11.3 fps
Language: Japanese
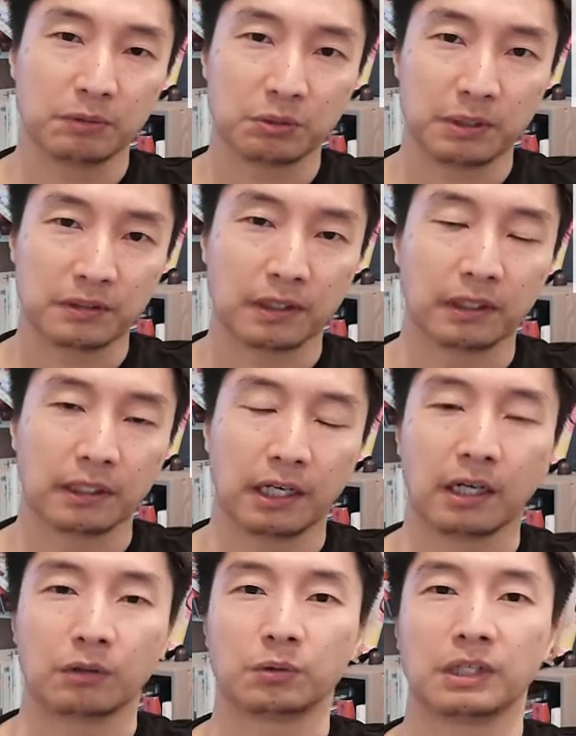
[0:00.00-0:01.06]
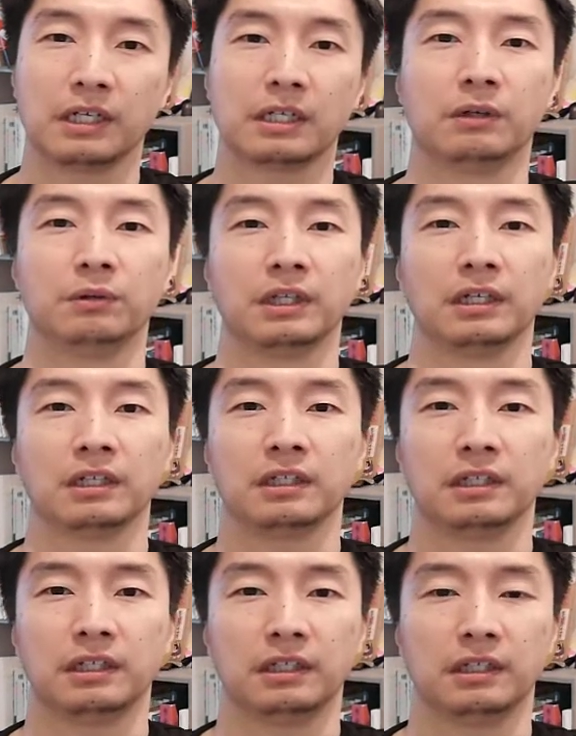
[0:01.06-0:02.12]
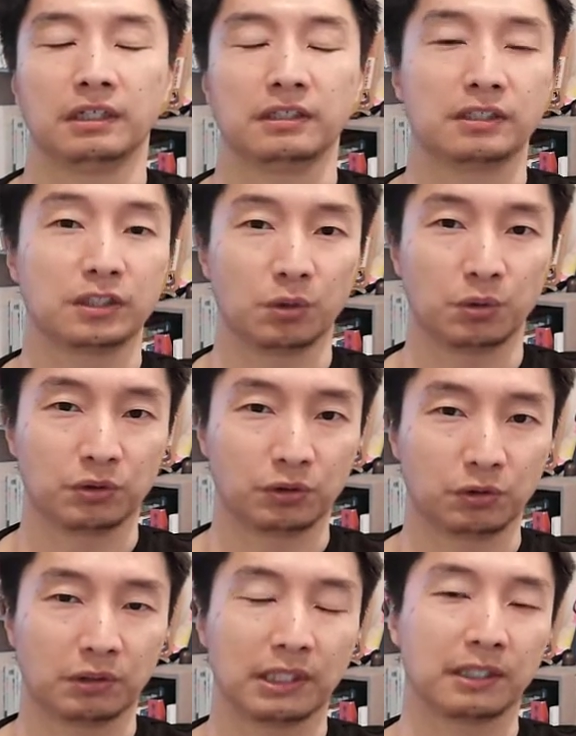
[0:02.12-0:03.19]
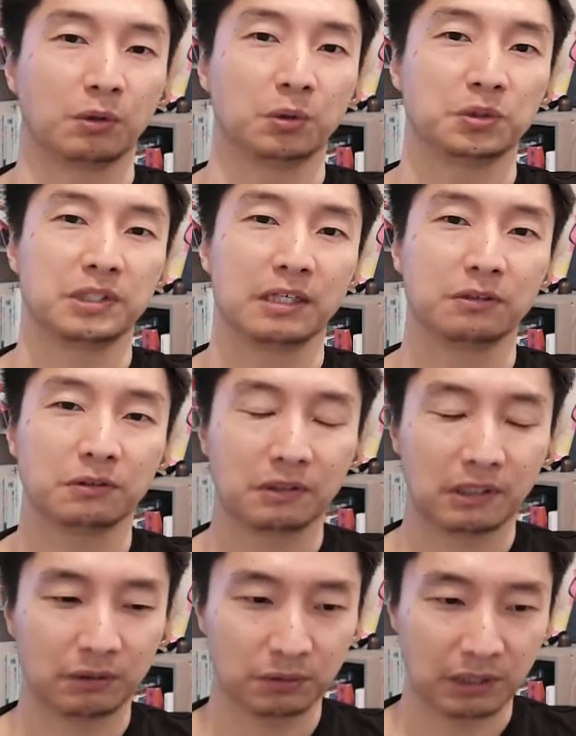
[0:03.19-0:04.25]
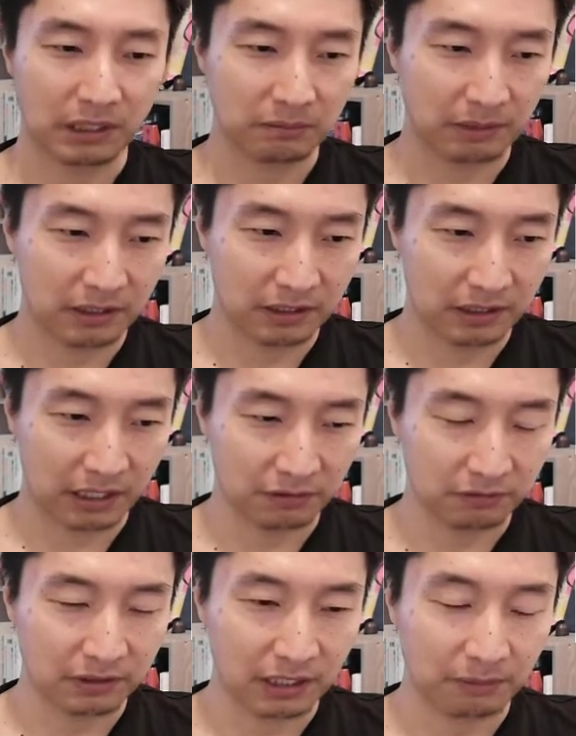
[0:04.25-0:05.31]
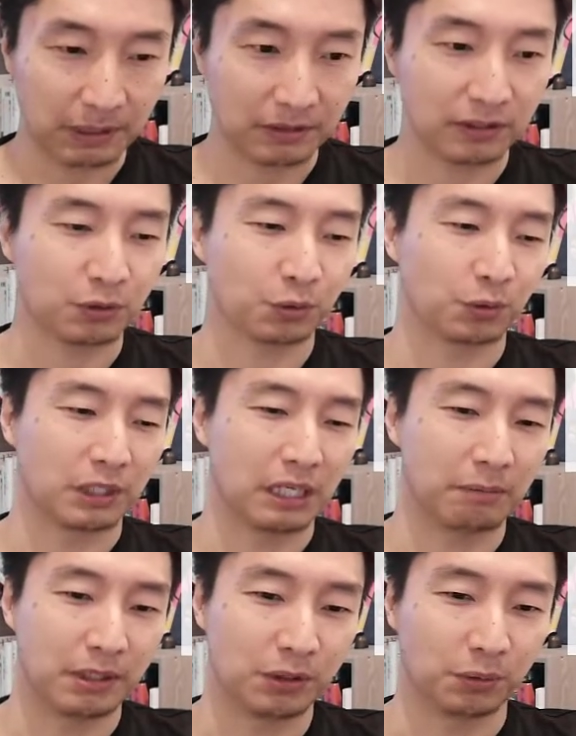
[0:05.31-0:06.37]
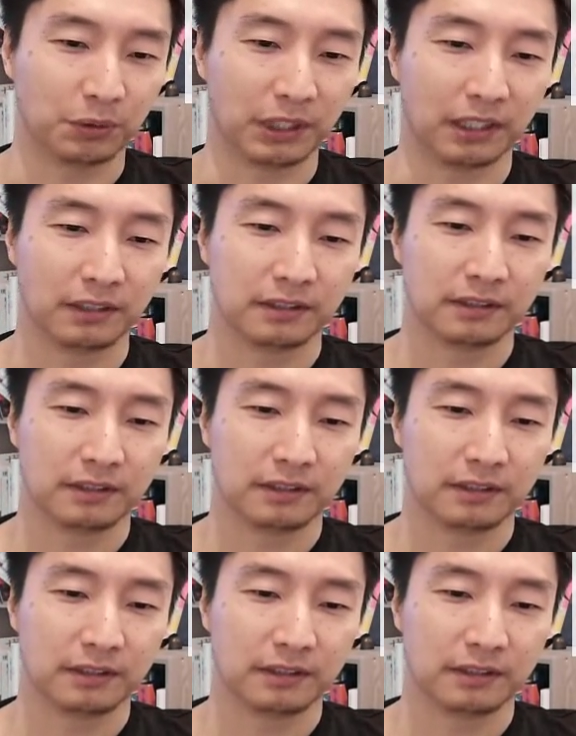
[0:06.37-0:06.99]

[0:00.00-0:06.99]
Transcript: もし皆さんがこう誰かをね、えー、指導するとか、なんか教えるっていう立場にあるんであれば、ぜひこのレベル4をね、